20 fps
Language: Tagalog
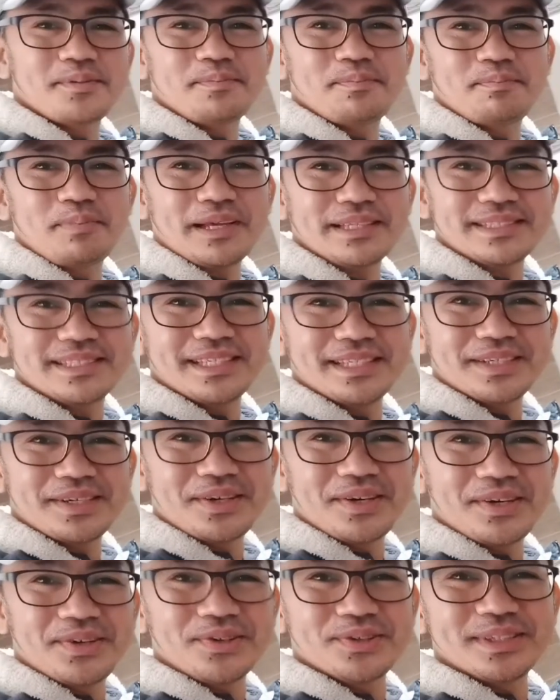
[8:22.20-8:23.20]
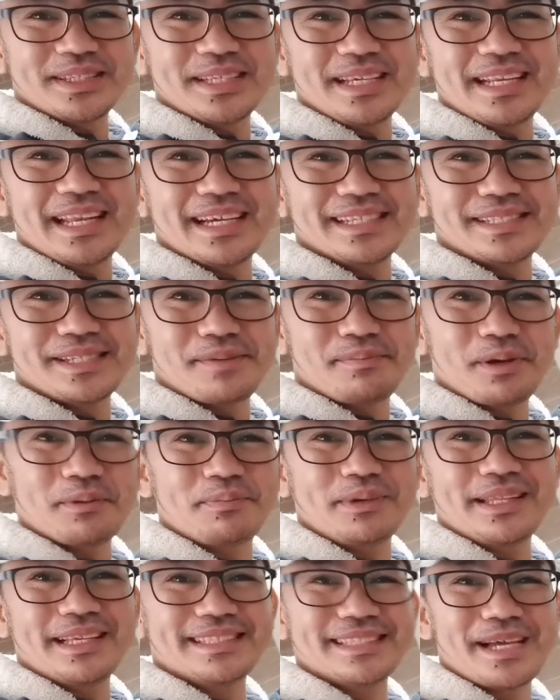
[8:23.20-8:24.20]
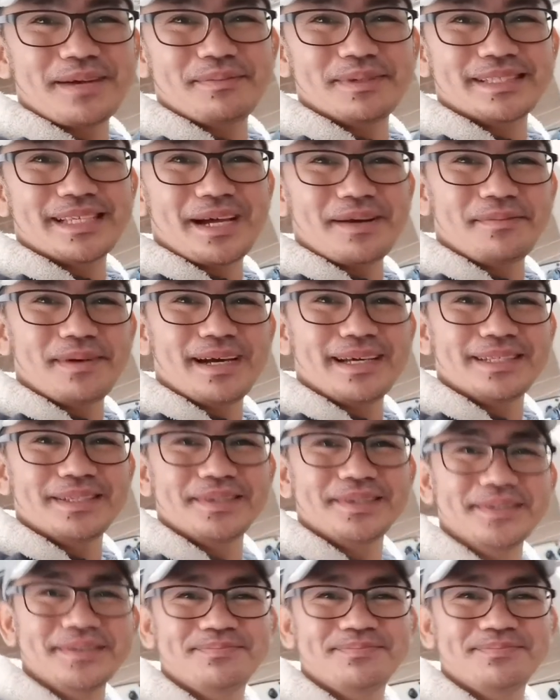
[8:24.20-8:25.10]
Pansin ko, konti lang siya pag pinagsama-sama, no?